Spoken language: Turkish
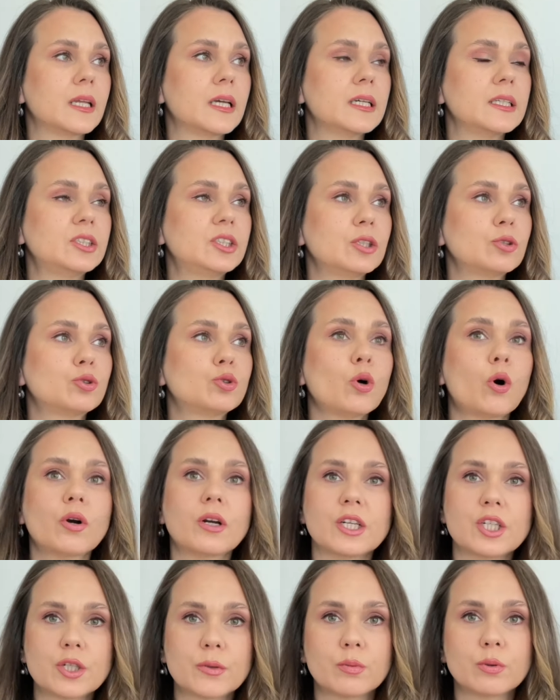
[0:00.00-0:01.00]
işte zor
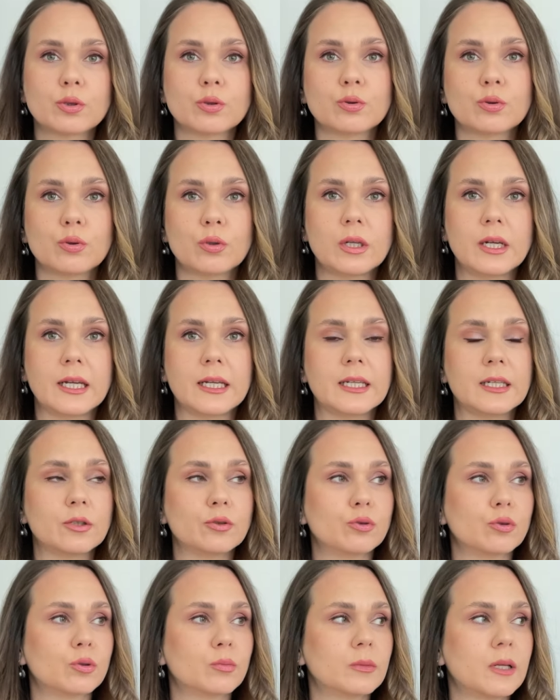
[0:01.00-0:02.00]
iş bulunduğu ile ilgili
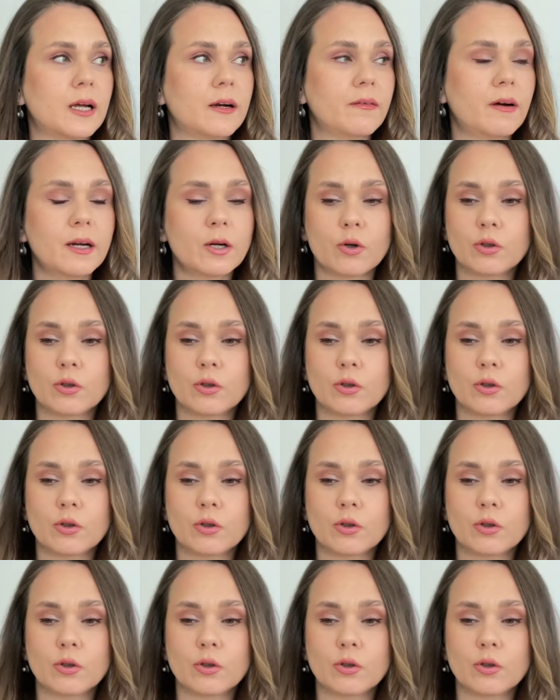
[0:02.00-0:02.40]
durumlar var.